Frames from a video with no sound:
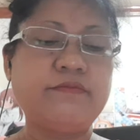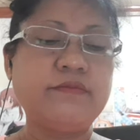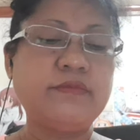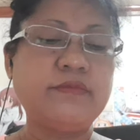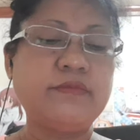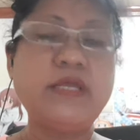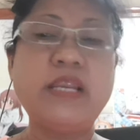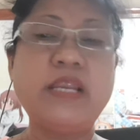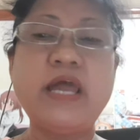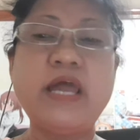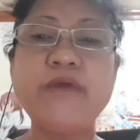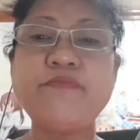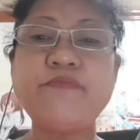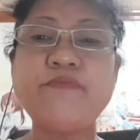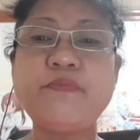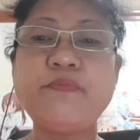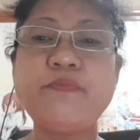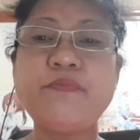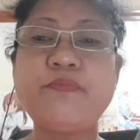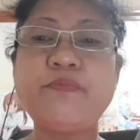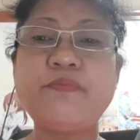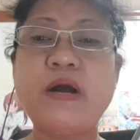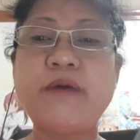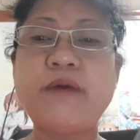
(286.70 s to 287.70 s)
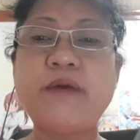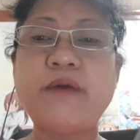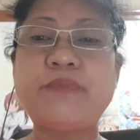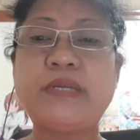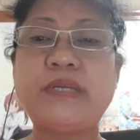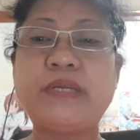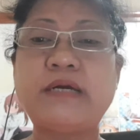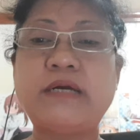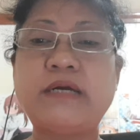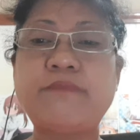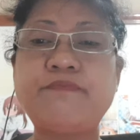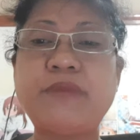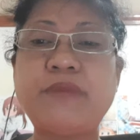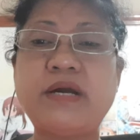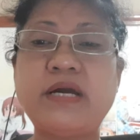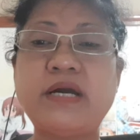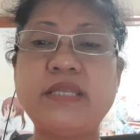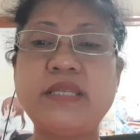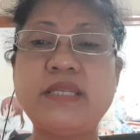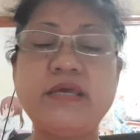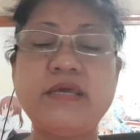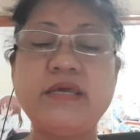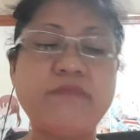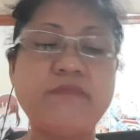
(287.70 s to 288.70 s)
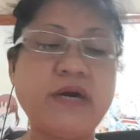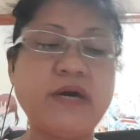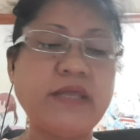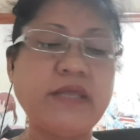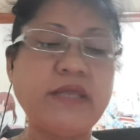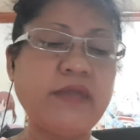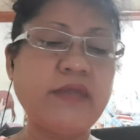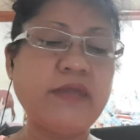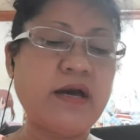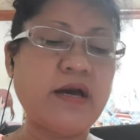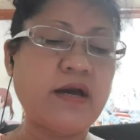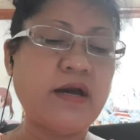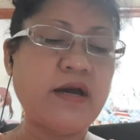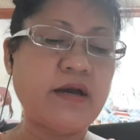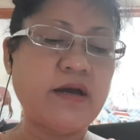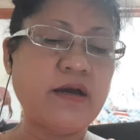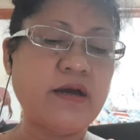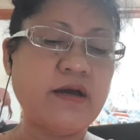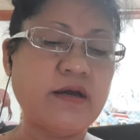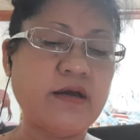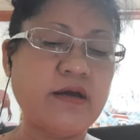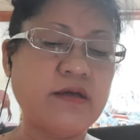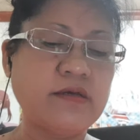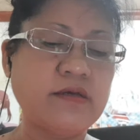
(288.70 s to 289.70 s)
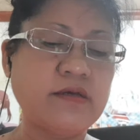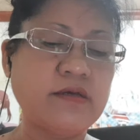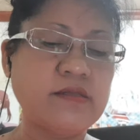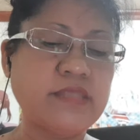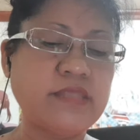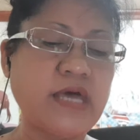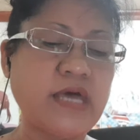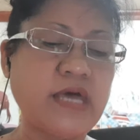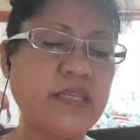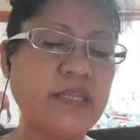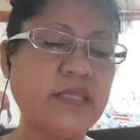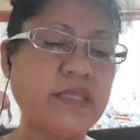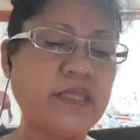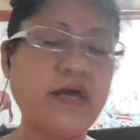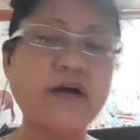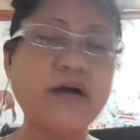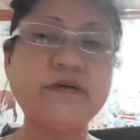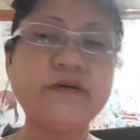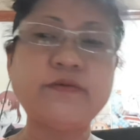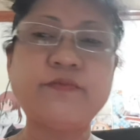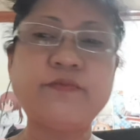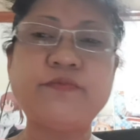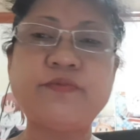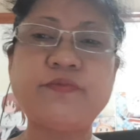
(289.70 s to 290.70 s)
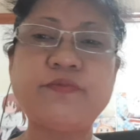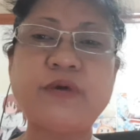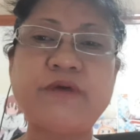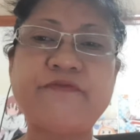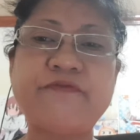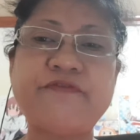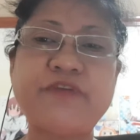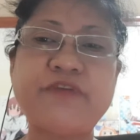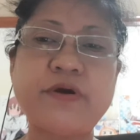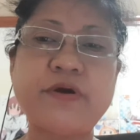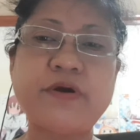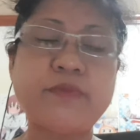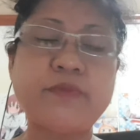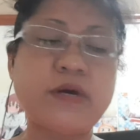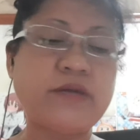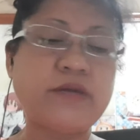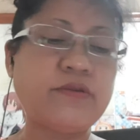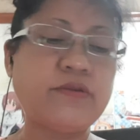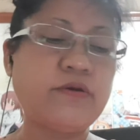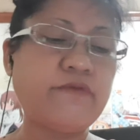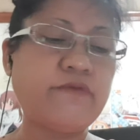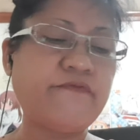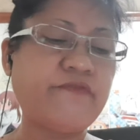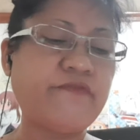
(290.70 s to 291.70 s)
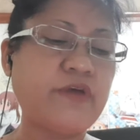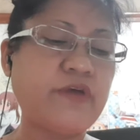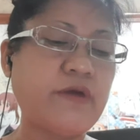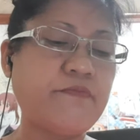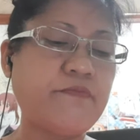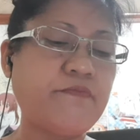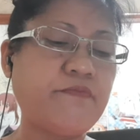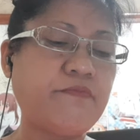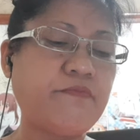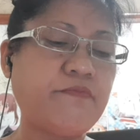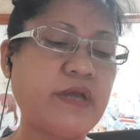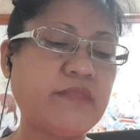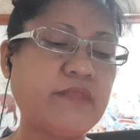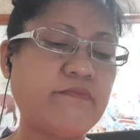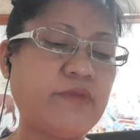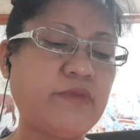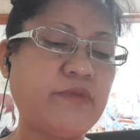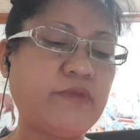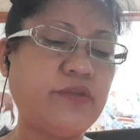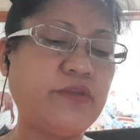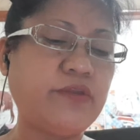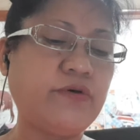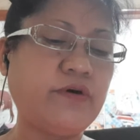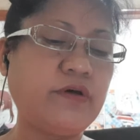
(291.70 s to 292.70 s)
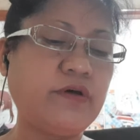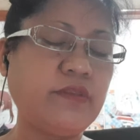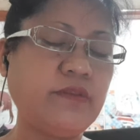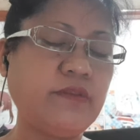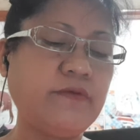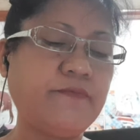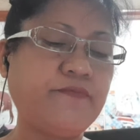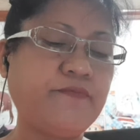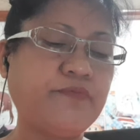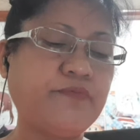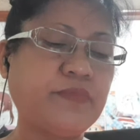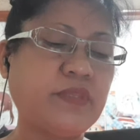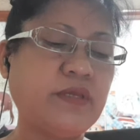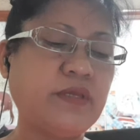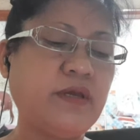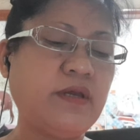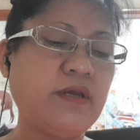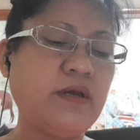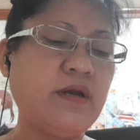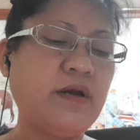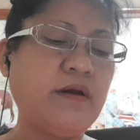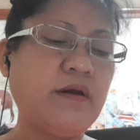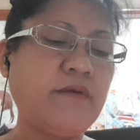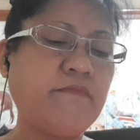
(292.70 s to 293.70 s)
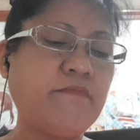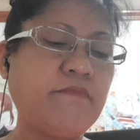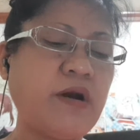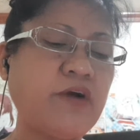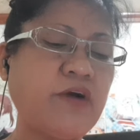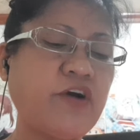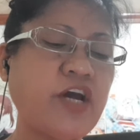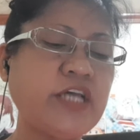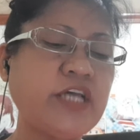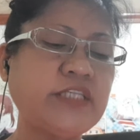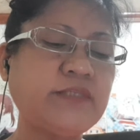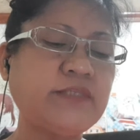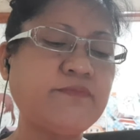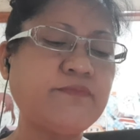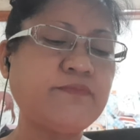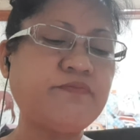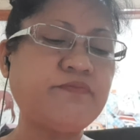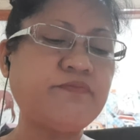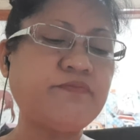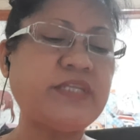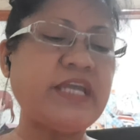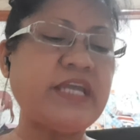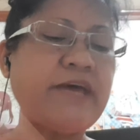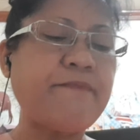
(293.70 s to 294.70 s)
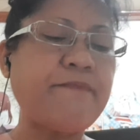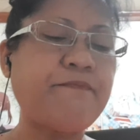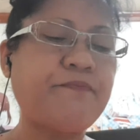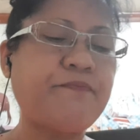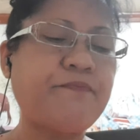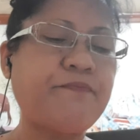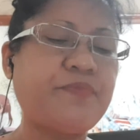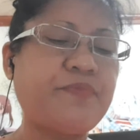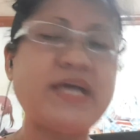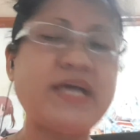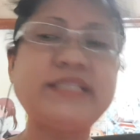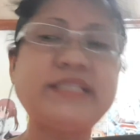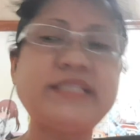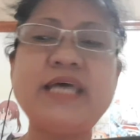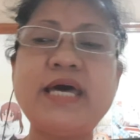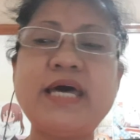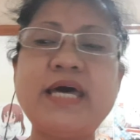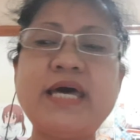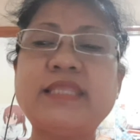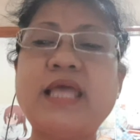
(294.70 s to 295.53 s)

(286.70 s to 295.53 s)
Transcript: The life of uh, Panganiban, uh, Dana daw uh, from, ano, from Beth Verdon. Makay Street present,